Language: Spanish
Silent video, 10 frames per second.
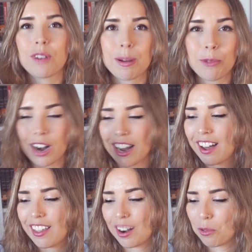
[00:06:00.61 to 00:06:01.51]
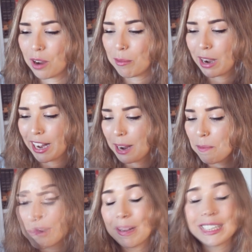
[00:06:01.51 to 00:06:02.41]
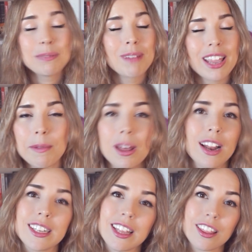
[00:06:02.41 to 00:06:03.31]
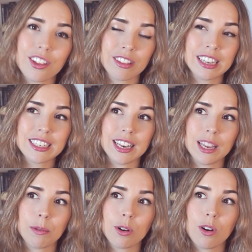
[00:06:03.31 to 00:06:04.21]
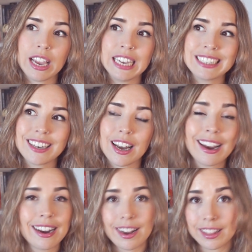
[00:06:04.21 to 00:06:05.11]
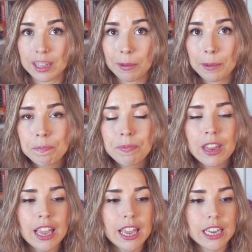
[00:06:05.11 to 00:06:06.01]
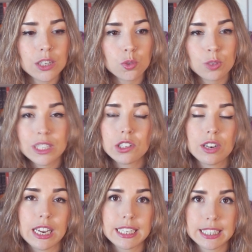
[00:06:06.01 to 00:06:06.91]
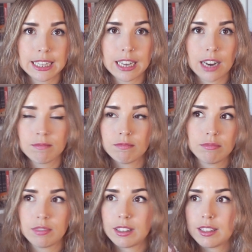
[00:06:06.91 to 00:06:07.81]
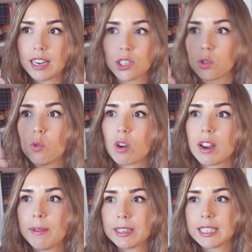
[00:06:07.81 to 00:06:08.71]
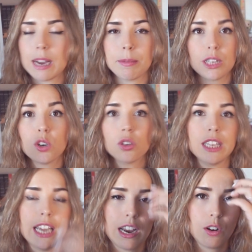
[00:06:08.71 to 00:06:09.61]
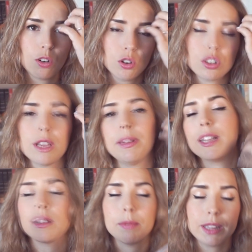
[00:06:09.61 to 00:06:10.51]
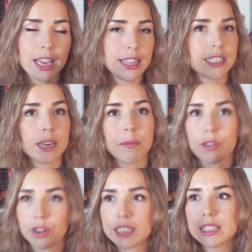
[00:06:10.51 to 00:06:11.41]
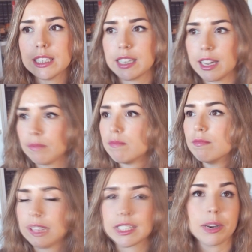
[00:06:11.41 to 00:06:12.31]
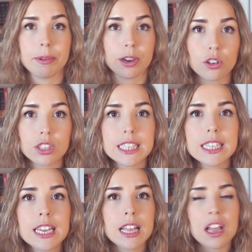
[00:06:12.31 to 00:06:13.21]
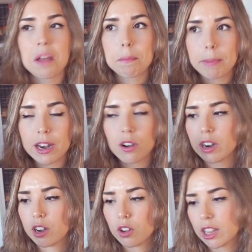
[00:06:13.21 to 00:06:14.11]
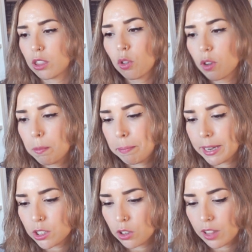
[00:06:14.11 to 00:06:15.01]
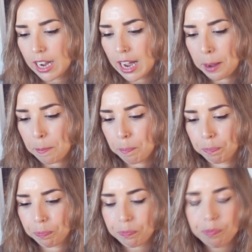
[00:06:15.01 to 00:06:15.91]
una moraleja de alguna manera. Lo que más me ha llamado la atención de este libro es la narrativa. Es una historia que se transcurre básicamente con diálogos, evidentemente hay descripciones y se describen cosas, pero creo que todo el peso de la mm,